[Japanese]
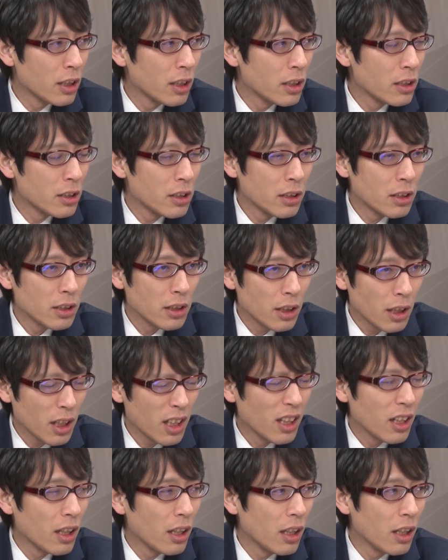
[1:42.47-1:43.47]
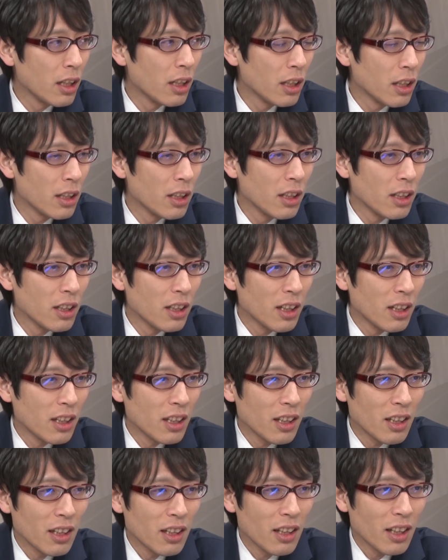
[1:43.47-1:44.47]
そうですか、
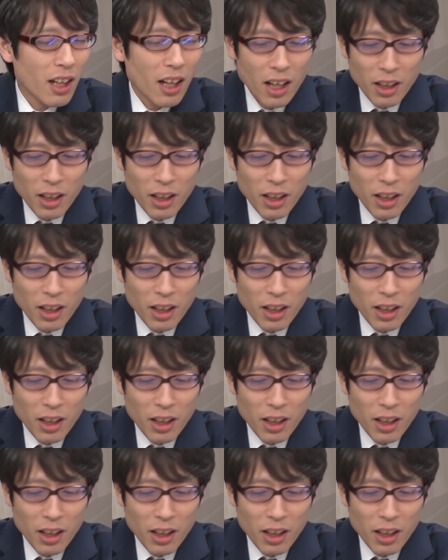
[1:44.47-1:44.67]
はい、